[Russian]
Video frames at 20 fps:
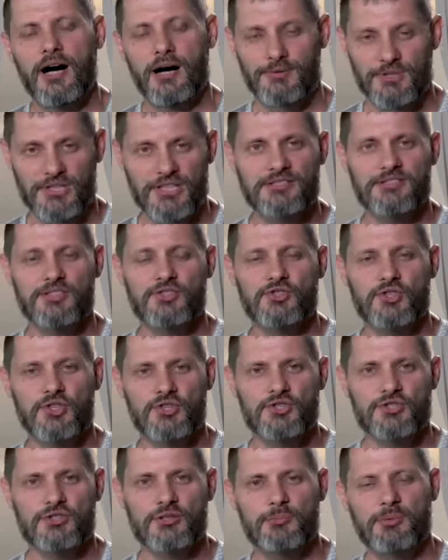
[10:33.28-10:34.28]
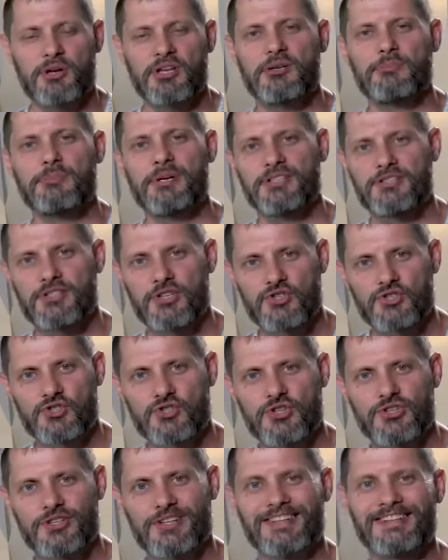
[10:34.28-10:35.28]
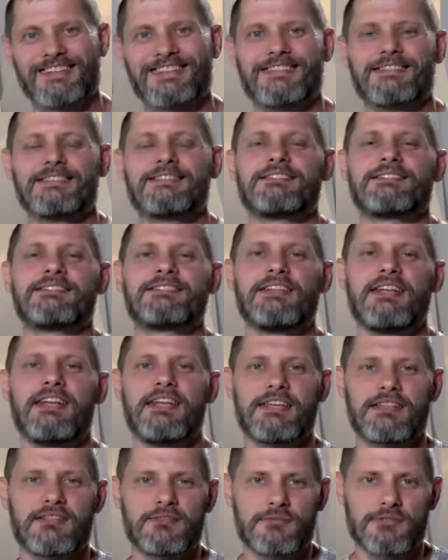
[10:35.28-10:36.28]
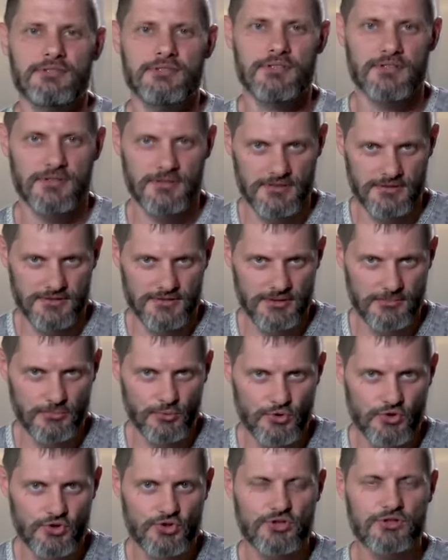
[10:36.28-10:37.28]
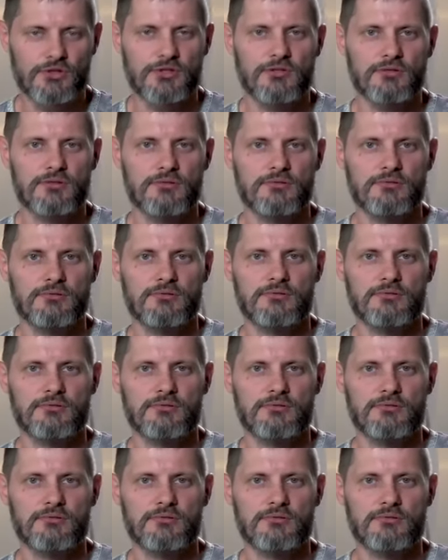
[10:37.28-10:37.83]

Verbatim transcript: А вот если женщина принимает решение следовать за мужчиной,